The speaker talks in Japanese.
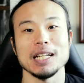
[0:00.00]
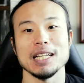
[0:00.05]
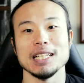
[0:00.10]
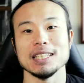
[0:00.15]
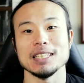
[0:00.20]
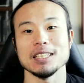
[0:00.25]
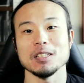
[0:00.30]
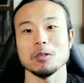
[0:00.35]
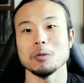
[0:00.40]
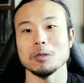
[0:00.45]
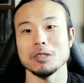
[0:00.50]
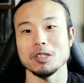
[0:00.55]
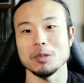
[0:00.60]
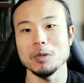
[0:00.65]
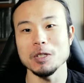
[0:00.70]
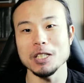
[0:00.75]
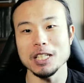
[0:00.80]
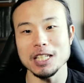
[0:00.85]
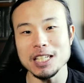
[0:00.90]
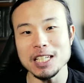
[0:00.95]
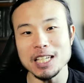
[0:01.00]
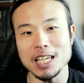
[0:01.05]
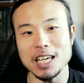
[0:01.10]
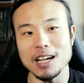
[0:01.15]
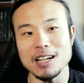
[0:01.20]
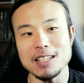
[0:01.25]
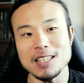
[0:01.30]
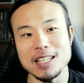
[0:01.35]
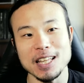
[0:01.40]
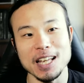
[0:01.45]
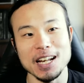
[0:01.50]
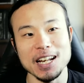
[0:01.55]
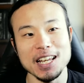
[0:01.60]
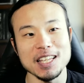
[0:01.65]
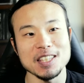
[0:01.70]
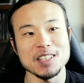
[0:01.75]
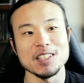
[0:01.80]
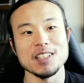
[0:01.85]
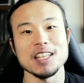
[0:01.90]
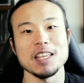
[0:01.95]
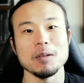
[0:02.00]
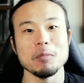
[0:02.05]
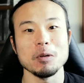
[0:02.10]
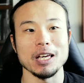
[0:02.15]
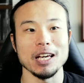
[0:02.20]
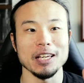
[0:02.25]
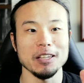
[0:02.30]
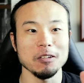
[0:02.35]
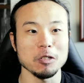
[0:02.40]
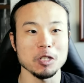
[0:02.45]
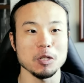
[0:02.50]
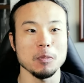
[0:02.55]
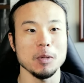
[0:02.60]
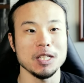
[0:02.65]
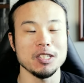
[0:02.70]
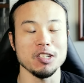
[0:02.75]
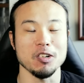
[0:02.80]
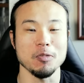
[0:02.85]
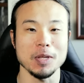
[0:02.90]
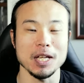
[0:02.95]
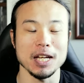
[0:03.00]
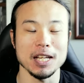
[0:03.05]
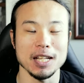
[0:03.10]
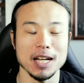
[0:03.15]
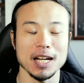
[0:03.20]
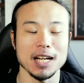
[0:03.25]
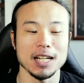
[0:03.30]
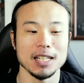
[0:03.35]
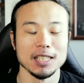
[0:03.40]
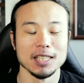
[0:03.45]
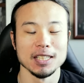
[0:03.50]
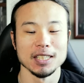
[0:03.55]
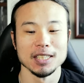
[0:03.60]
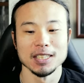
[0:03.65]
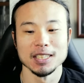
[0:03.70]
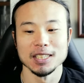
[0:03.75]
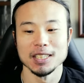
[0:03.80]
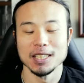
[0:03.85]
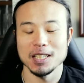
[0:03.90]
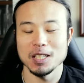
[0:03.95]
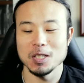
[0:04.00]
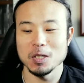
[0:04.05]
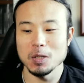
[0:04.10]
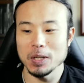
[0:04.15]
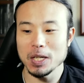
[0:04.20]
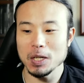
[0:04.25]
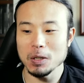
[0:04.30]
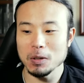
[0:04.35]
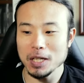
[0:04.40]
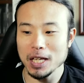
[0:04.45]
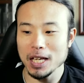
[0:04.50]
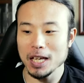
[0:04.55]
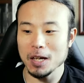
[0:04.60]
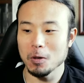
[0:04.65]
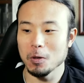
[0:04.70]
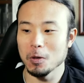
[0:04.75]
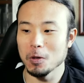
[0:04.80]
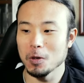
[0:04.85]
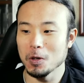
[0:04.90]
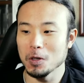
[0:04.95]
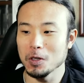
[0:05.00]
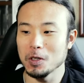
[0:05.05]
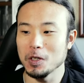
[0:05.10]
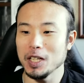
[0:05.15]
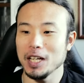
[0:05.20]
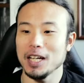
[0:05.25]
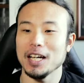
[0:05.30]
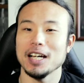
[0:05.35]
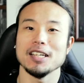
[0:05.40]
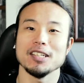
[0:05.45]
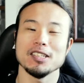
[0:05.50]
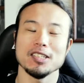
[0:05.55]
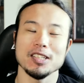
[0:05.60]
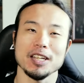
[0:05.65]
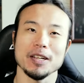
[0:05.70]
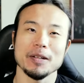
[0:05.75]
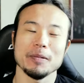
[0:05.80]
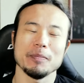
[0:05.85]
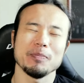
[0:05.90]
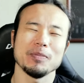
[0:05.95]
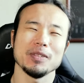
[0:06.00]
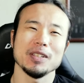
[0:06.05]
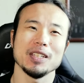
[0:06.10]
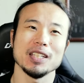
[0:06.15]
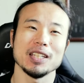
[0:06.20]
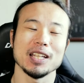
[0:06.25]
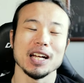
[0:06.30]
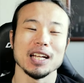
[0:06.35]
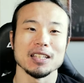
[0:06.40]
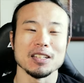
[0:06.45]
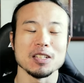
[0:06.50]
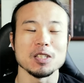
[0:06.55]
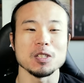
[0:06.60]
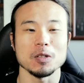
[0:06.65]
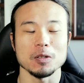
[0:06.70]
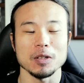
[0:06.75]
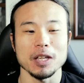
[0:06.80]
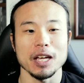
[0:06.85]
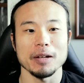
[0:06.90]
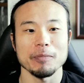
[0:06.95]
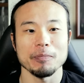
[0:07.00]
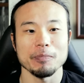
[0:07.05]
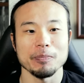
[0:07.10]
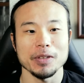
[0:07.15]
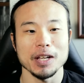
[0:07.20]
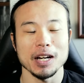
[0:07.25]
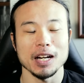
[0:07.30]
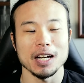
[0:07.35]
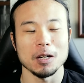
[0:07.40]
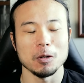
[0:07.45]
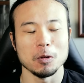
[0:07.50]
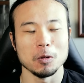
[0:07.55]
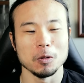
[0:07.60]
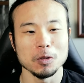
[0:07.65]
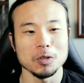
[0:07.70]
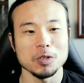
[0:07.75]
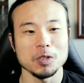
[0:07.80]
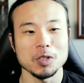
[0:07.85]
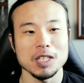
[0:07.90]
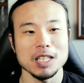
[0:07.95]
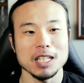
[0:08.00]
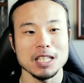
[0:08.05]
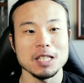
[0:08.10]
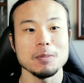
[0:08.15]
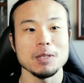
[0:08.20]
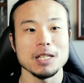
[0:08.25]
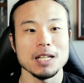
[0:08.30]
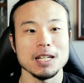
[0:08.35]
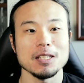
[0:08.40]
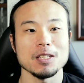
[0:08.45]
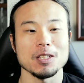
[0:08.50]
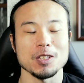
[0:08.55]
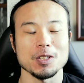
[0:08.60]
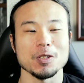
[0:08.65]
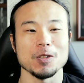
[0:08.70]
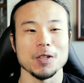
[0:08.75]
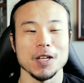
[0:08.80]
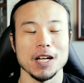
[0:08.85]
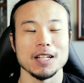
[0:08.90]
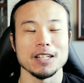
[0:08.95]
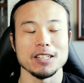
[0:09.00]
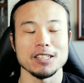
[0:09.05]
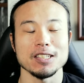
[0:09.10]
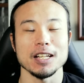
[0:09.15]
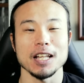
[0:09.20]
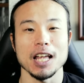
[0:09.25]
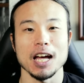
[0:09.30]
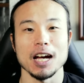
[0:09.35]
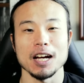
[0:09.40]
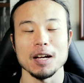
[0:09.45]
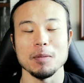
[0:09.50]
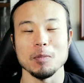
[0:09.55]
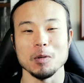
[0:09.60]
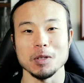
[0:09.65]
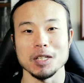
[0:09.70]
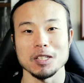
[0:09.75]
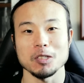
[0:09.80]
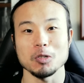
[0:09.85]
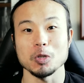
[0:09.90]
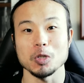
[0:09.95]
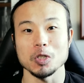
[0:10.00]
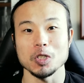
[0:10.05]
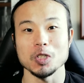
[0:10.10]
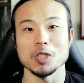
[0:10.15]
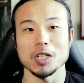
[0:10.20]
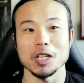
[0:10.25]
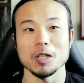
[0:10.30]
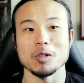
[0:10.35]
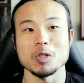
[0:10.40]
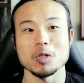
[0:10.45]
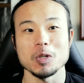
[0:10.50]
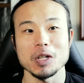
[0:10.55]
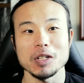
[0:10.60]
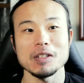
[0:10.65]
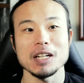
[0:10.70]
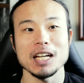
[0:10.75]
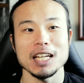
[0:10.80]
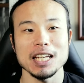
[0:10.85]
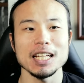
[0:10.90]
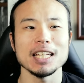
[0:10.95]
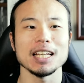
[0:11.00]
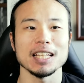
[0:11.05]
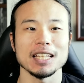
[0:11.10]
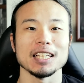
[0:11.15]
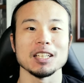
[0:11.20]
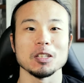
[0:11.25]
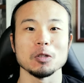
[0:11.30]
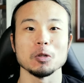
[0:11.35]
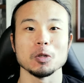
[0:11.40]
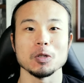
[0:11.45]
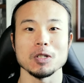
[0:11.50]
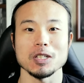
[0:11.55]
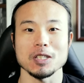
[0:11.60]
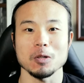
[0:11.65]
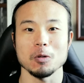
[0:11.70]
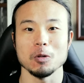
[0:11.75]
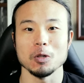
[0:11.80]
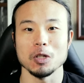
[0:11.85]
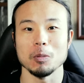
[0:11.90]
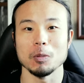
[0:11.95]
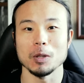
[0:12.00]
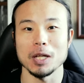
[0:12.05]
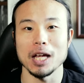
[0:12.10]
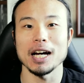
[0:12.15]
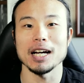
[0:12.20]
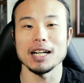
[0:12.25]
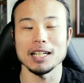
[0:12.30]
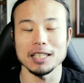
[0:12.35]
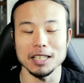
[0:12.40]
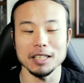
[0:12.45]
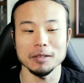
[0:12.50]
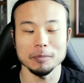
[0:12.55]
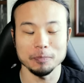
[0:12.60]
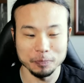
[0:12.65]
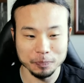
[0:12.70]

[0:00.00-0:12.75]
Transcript: てこう自分に言い聞かせてレース出ても結局滑っちゃうみたいな。それをね、こう繰り返していたんですよね。だから本当に辰巳でレースするの嫌でした。何回も同じこと言うけど、それぐらい嫌だったってことです。子供ながらに。